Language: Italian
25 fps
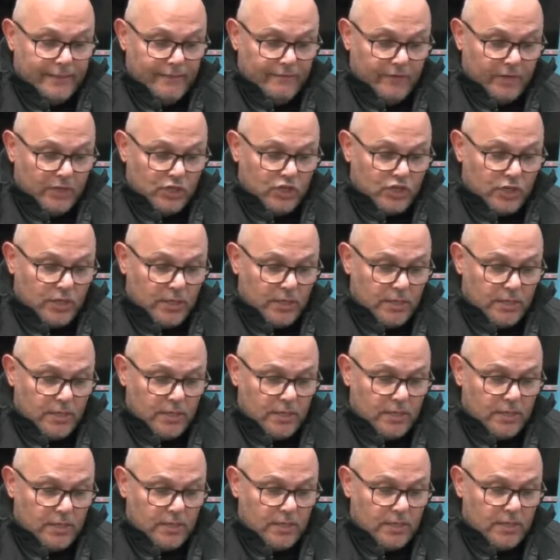invece
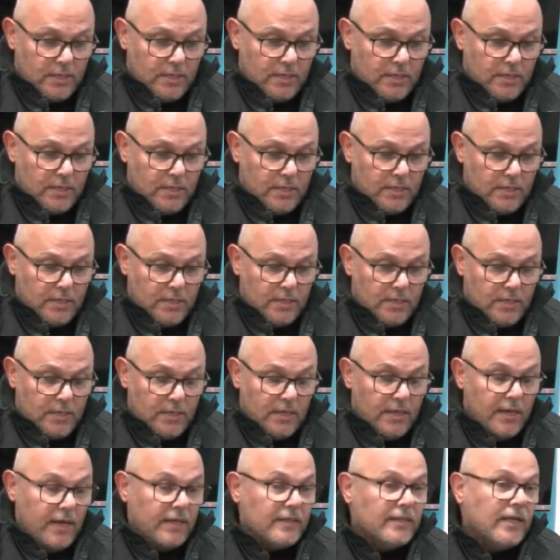
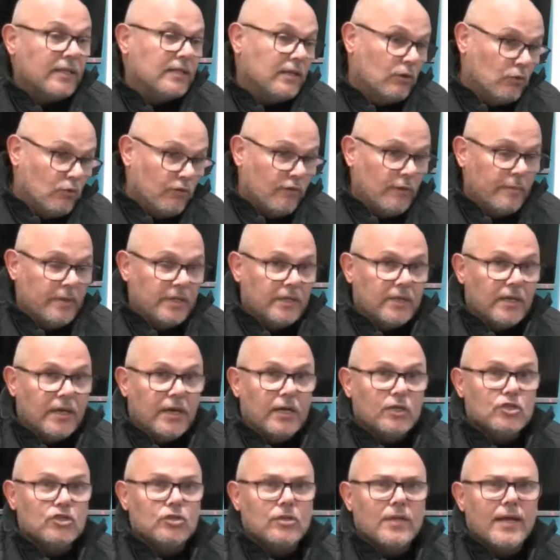eh, è andata nuovamente in
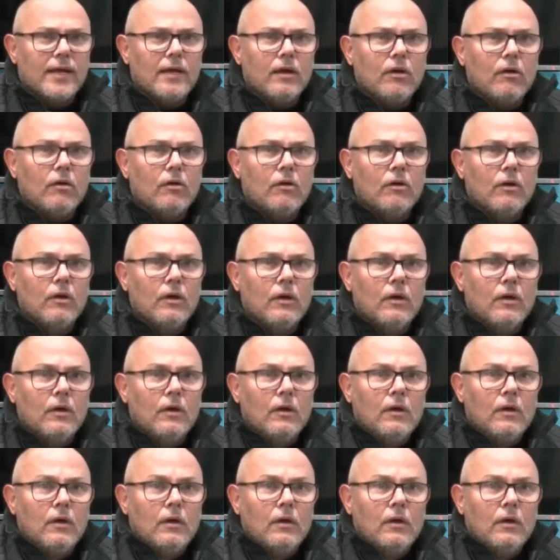calcio d'angolo.